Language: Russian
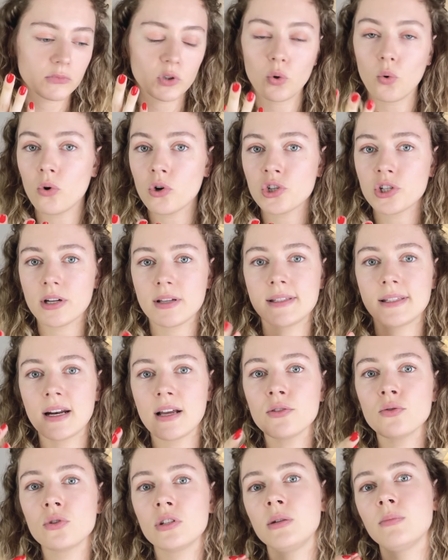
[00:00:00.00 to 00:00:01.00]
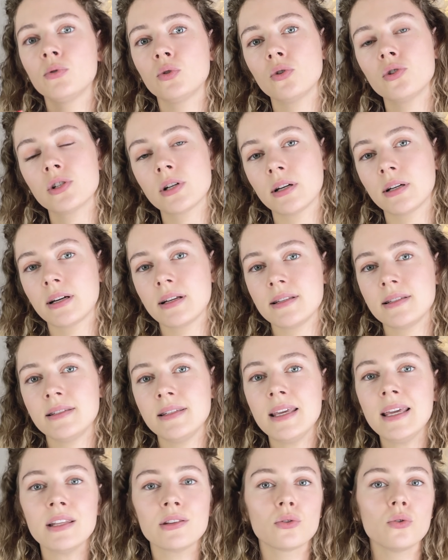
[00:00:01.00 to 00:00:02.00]
кожа сразу немножко
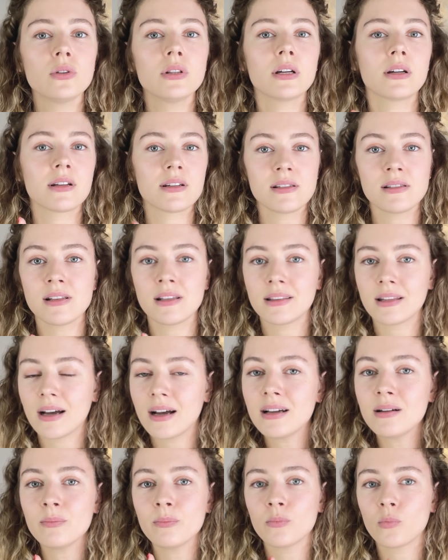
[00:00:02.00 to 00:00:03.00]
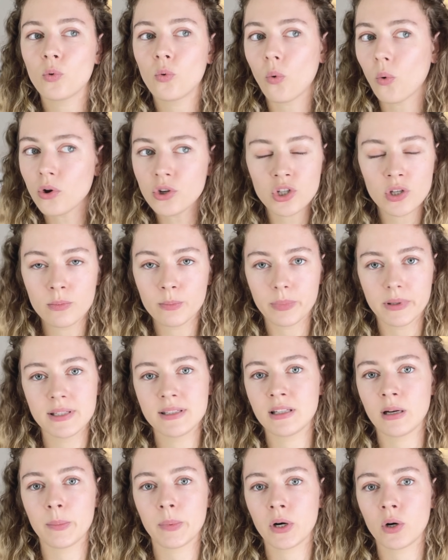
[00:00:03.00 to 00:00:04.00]
краснеет, но эта краснота очень
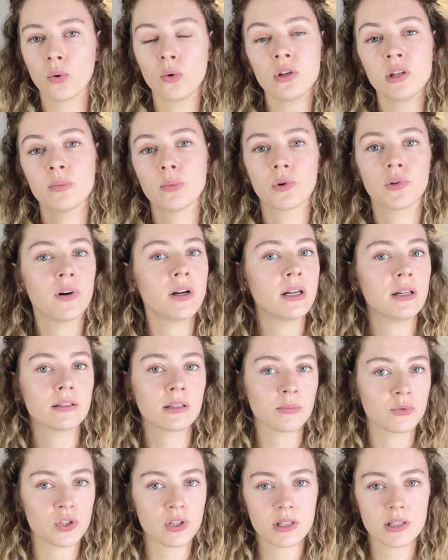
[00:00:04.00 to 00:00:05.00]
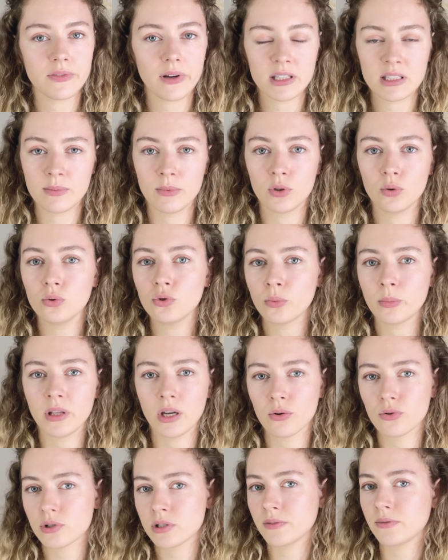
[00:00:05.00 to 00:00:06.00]
быстро проходит, буквально там через 20 минут у
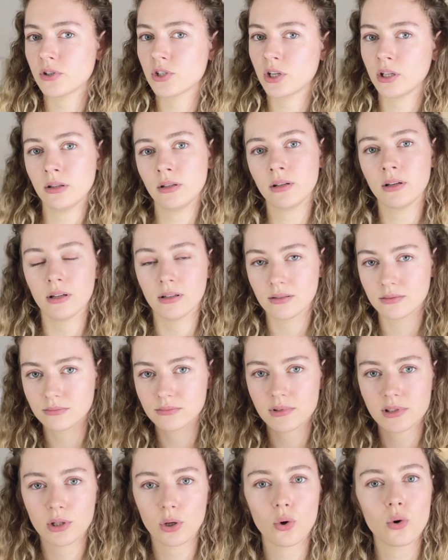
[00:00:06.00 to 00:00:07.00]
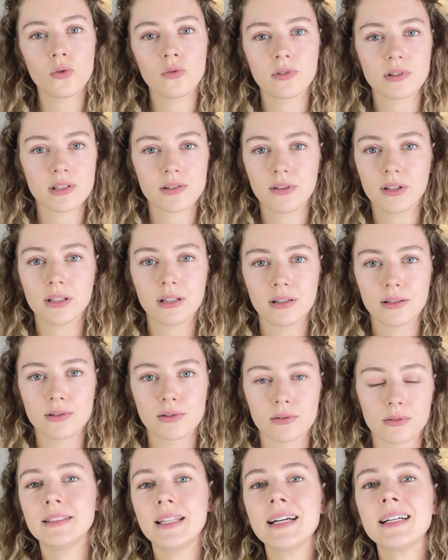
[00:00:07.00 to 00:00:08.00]
меня уже совершенно здорового цвета
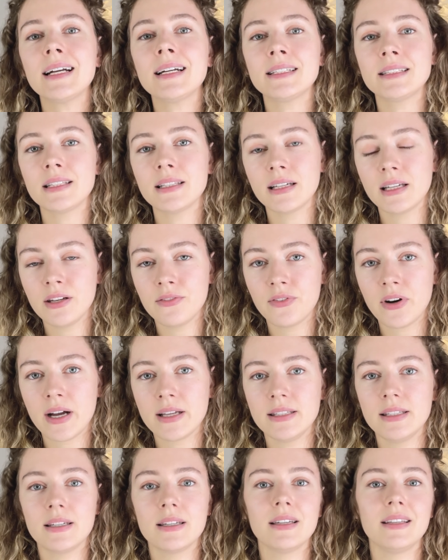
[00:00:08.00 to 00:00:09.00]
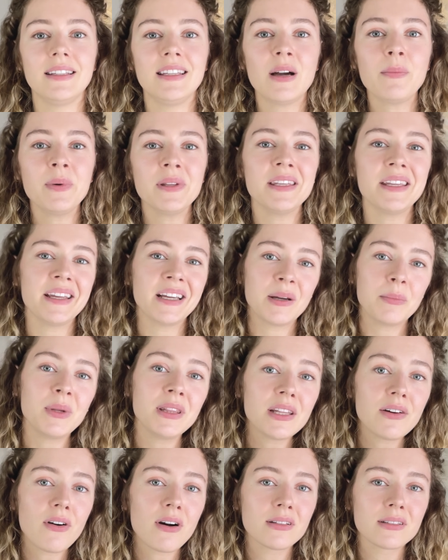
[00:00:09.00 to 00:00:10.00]
лицо. Так как это нагревание, я бы не
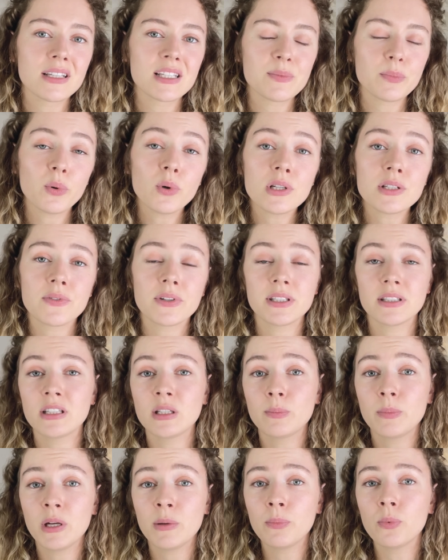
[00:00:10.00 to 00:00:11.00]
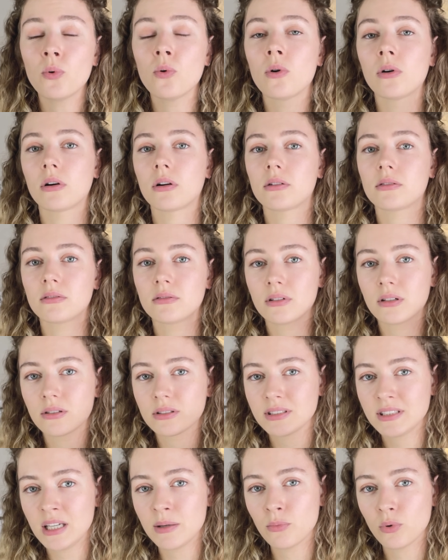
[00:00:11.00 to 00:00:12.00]
рекомендовала использовать этот прибор
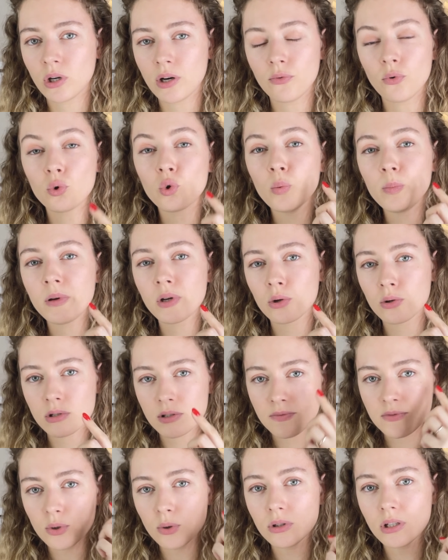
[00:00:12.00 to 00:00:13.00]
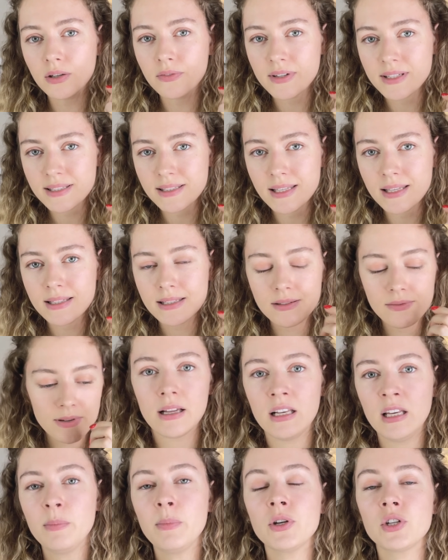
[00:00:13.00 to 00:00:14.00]
тем, у кого купероз в зонах воздействия,
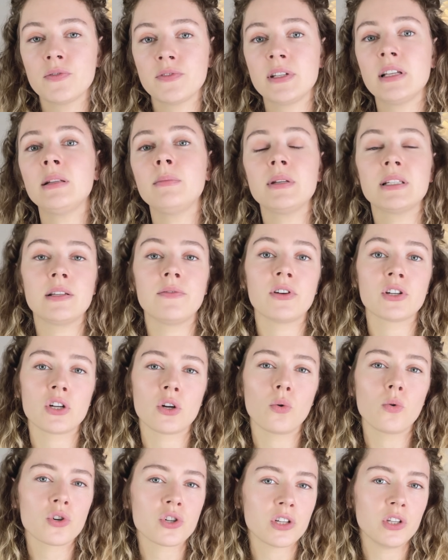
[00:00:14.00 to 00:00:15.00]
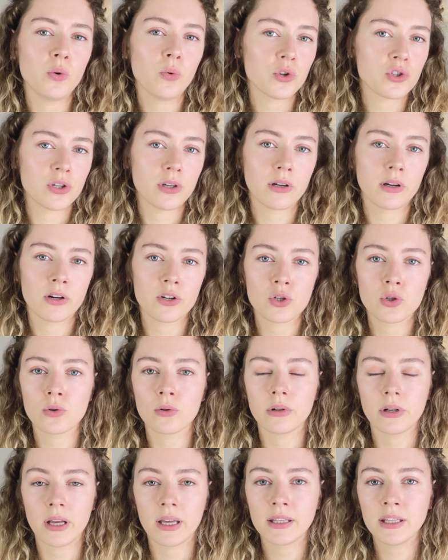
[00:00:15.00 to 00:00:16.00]
либо же в целом, если ваша кожа не очень хорошо
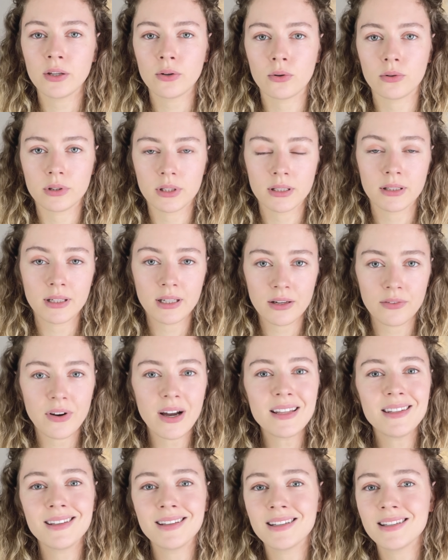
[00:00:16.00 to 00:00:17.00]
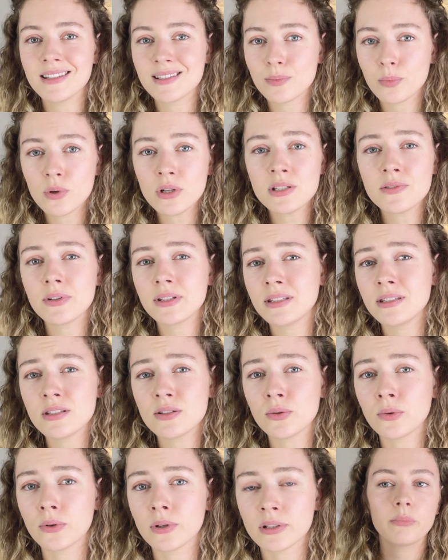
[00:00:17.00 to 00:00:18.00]
реагирует на нагревание, использовать не
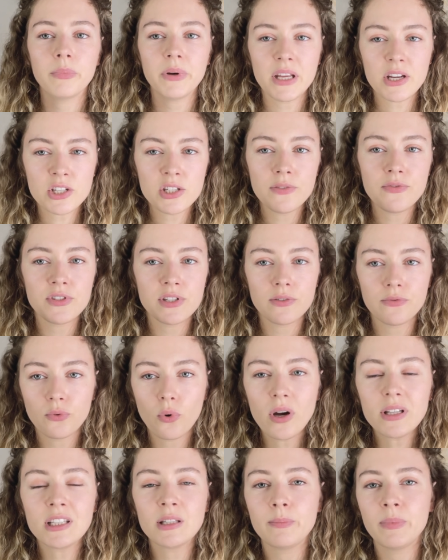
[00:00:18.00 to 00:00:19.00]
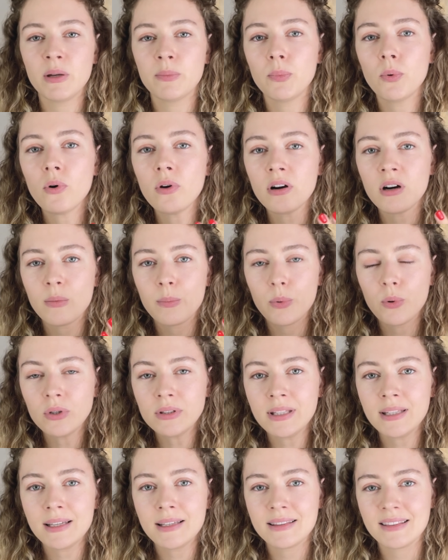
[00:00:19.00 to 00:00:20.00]
стоит. Прежде всего, этот прибор
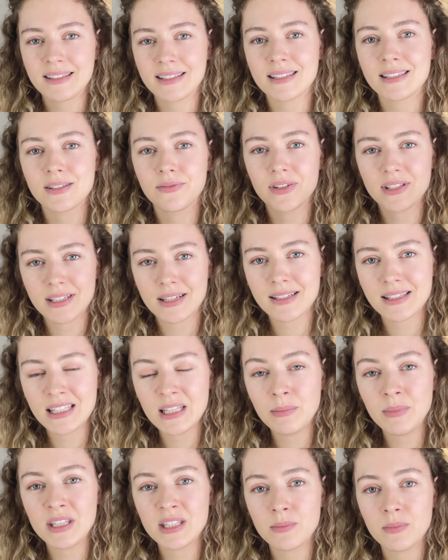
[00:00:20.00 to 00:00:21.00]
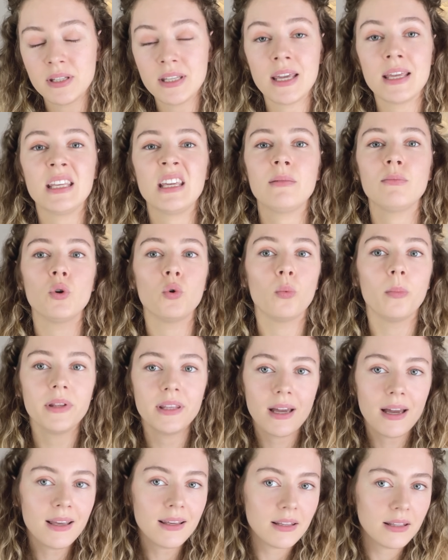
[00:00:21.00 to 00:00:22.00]
работает с возрастными изменениями. У
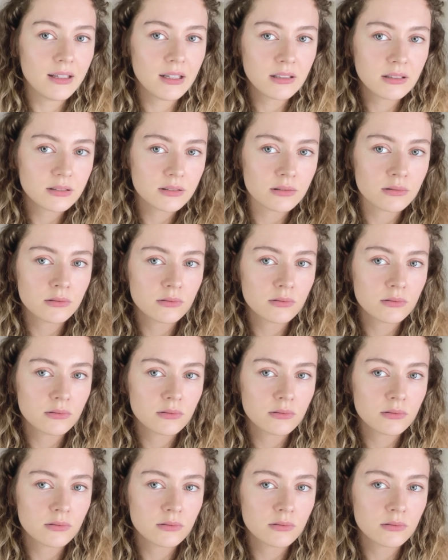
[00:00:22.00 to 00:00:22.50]
меня их